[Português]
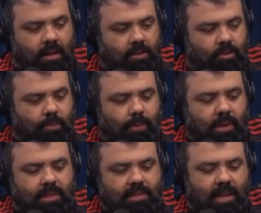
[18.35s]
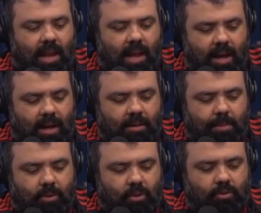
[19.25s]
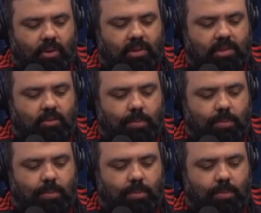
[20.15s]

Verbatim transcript: Tinha um polícia lá e mandou umas fotos assim do